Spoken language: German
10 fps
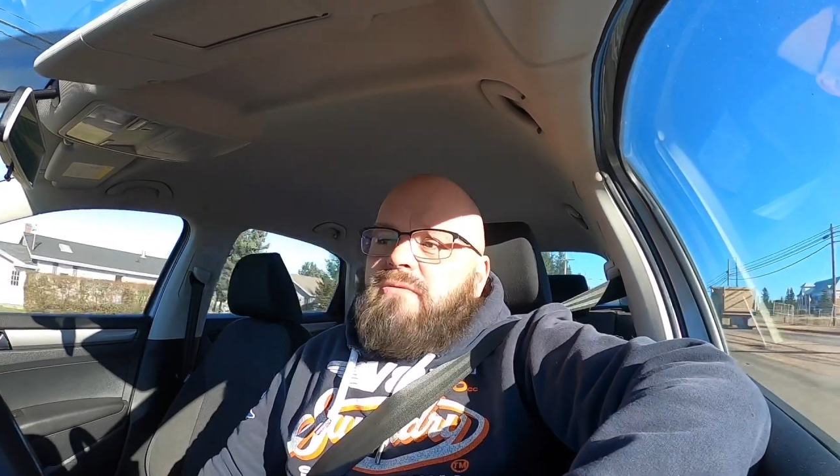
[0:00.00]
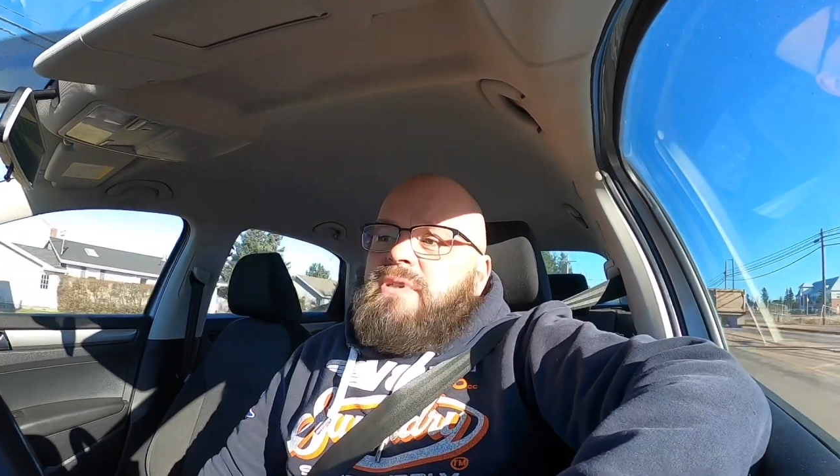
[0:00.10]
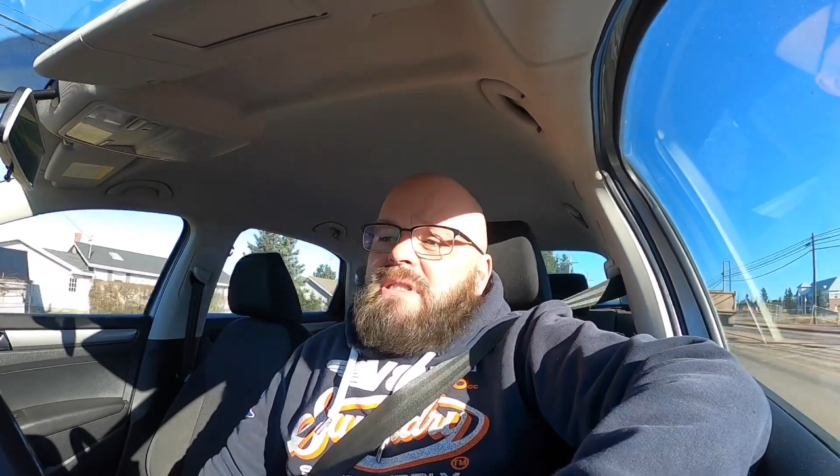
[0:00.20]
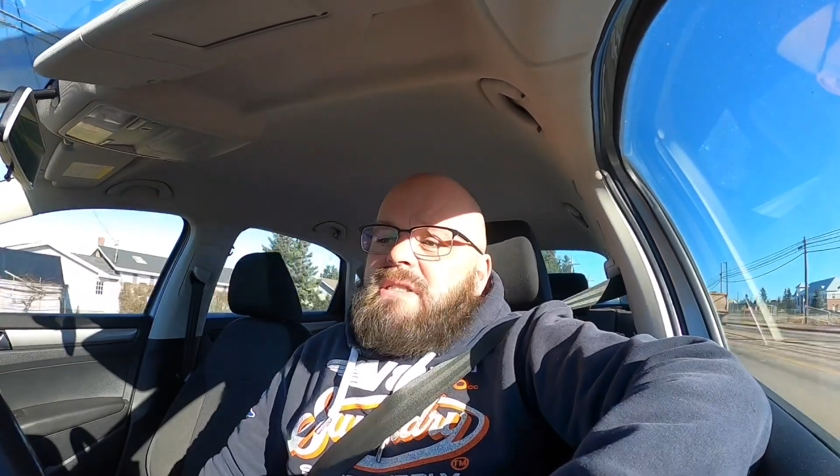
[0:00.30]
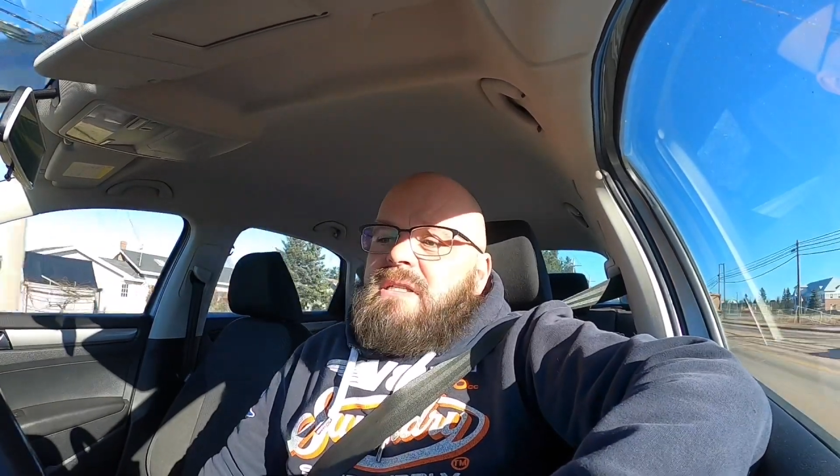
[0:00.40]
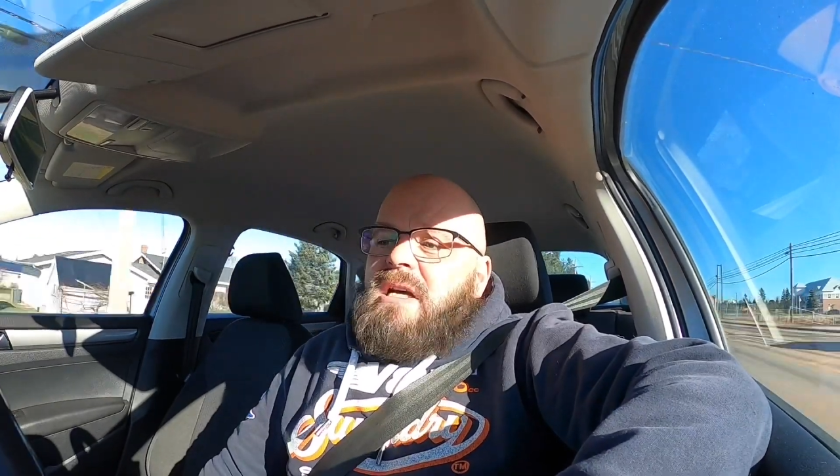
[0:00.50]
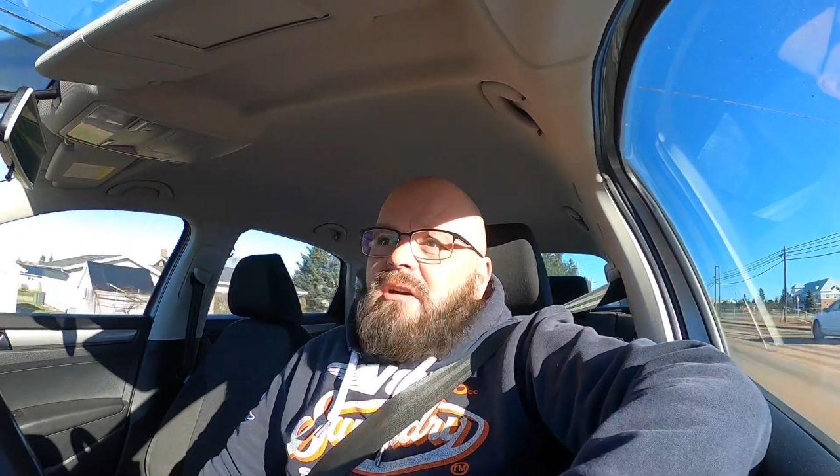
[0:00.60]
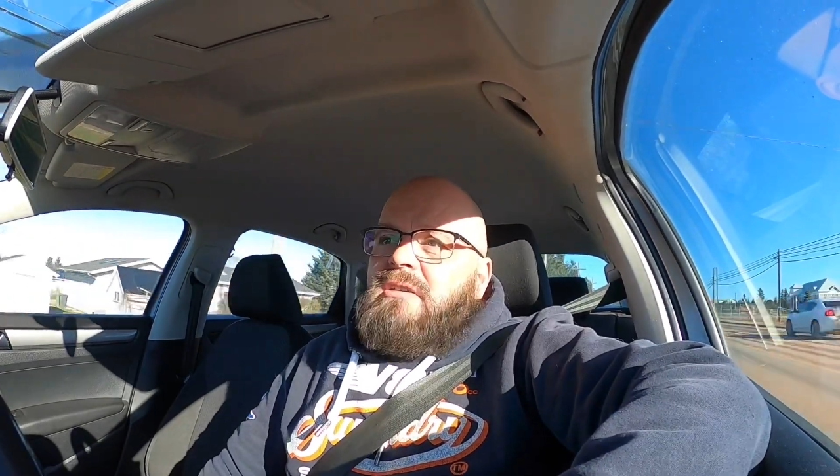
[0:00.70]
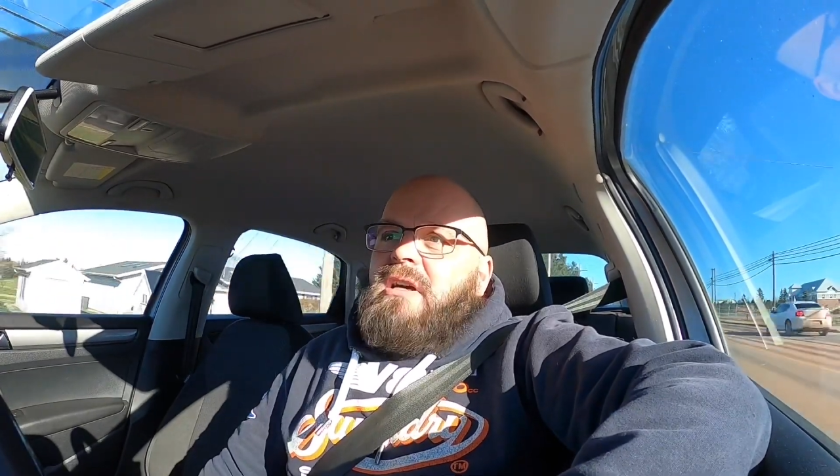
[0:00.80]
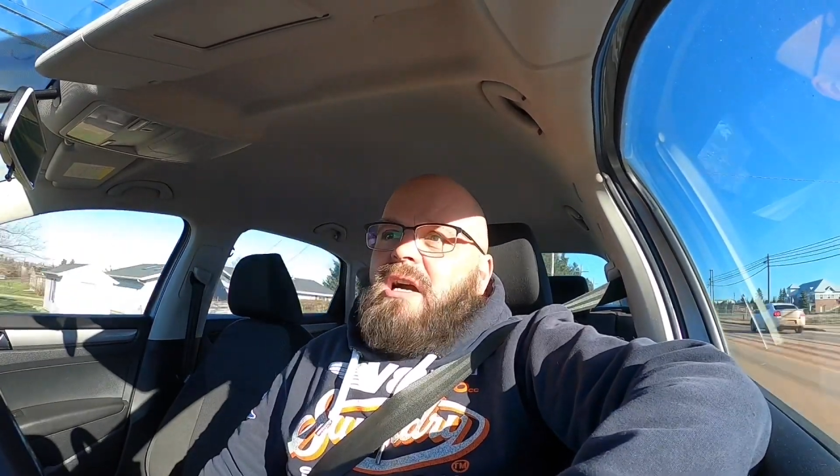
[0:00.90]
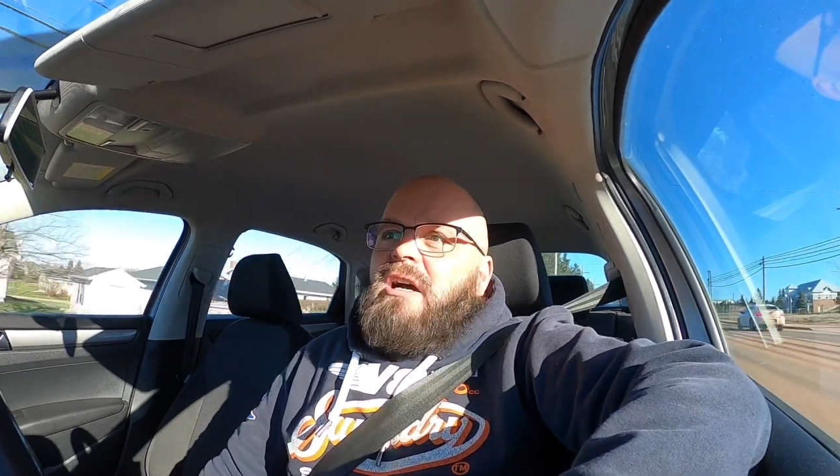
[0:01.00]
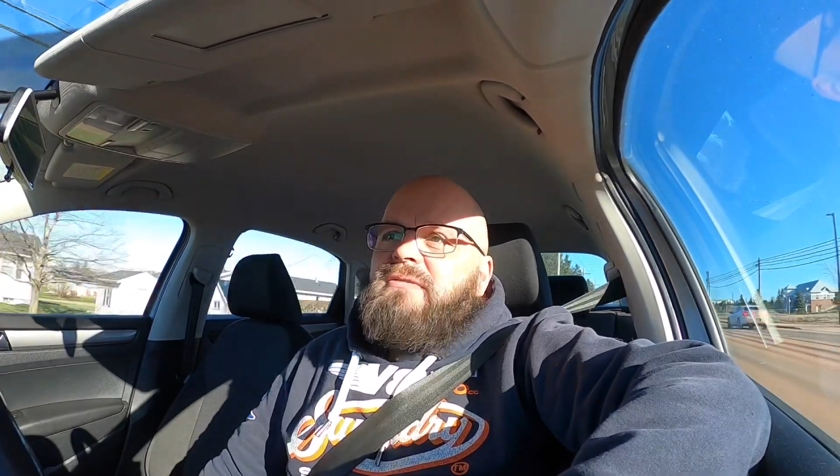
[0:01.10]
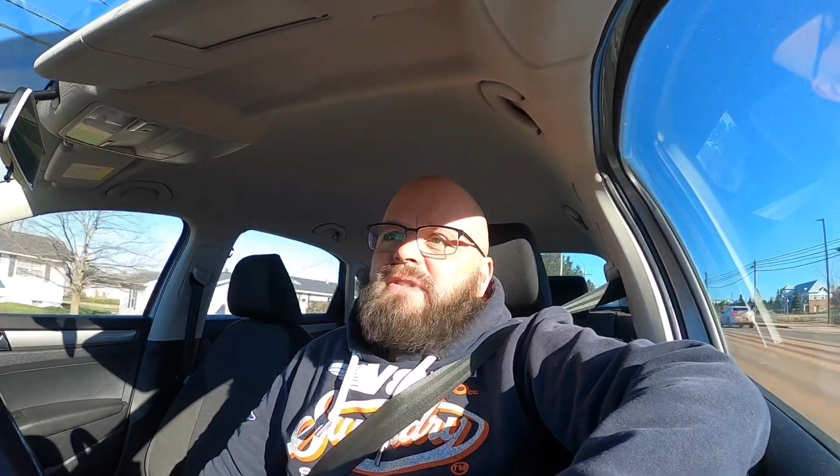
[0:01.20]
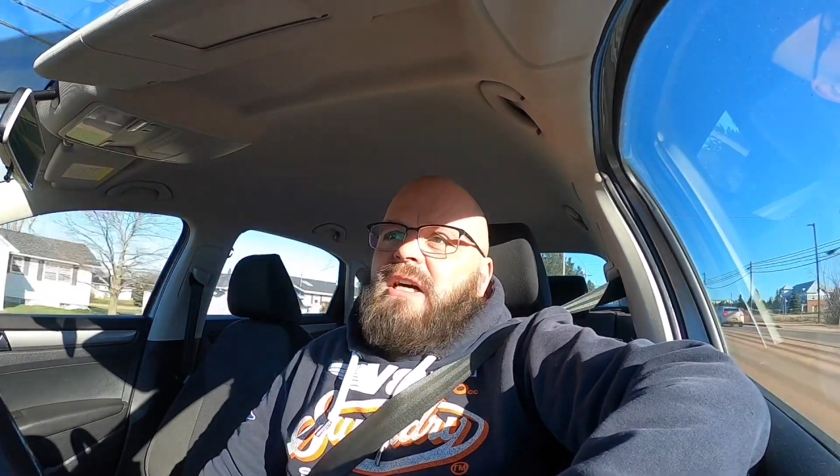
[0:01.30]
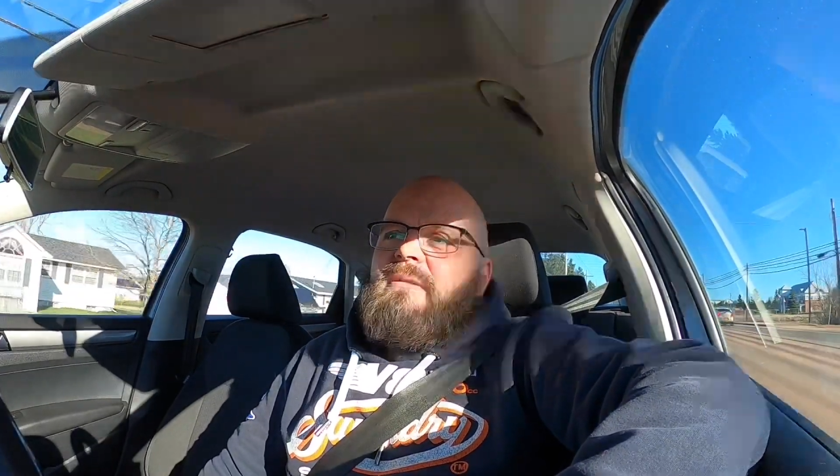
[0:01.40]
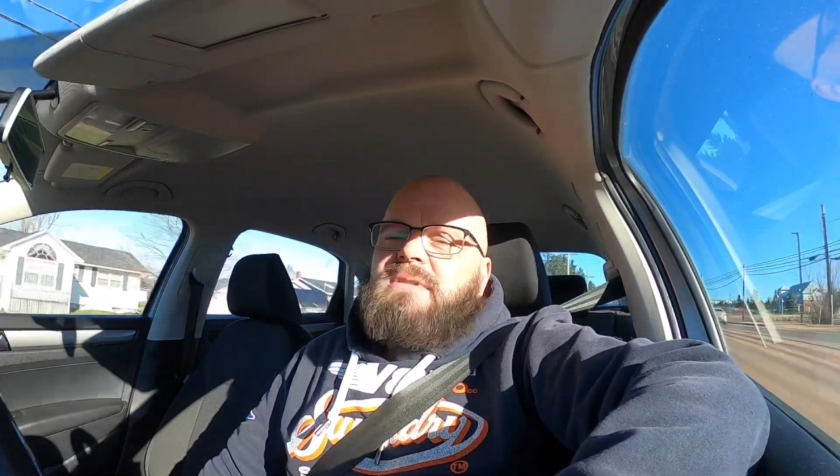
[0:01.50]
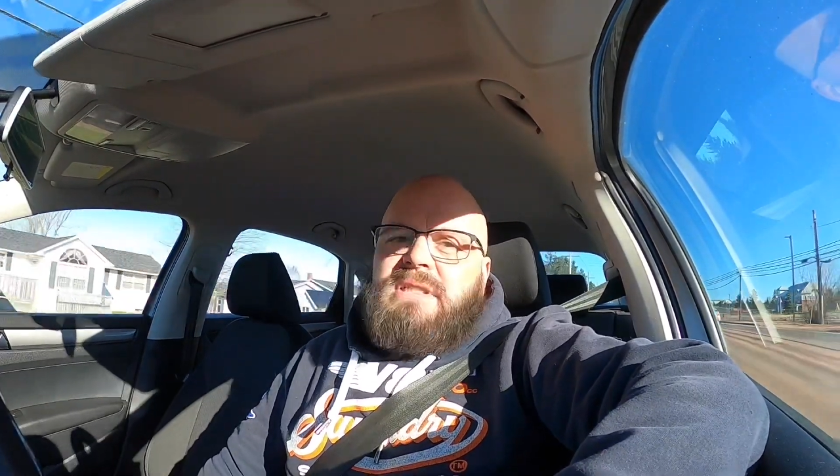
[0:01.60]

wo ich dieses Auto gekauft habe,